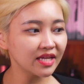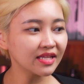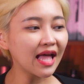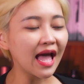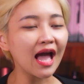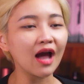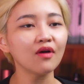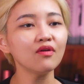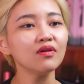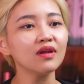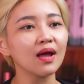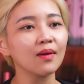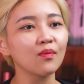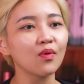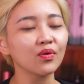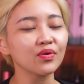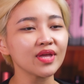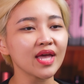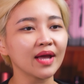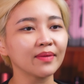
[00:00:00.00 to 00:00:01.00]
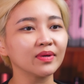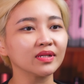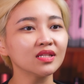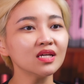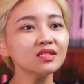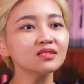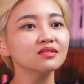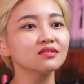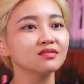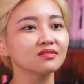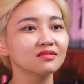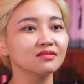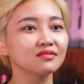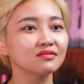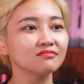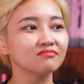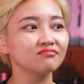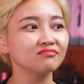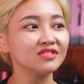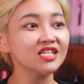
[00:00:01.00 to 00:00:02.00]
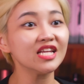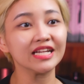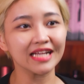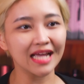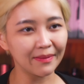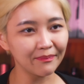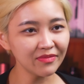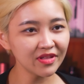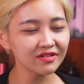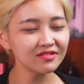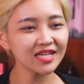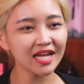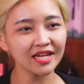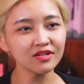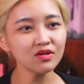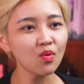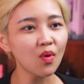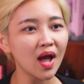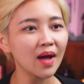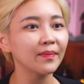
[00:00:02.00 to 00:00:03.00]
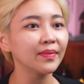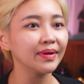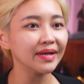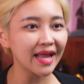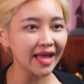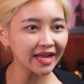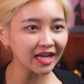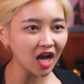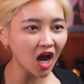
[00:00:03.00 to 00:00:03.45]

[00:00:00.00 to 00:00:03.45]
thì thảo là một dạng mà thích Ừ, nhìn ngắm những chai nước hoa mình đang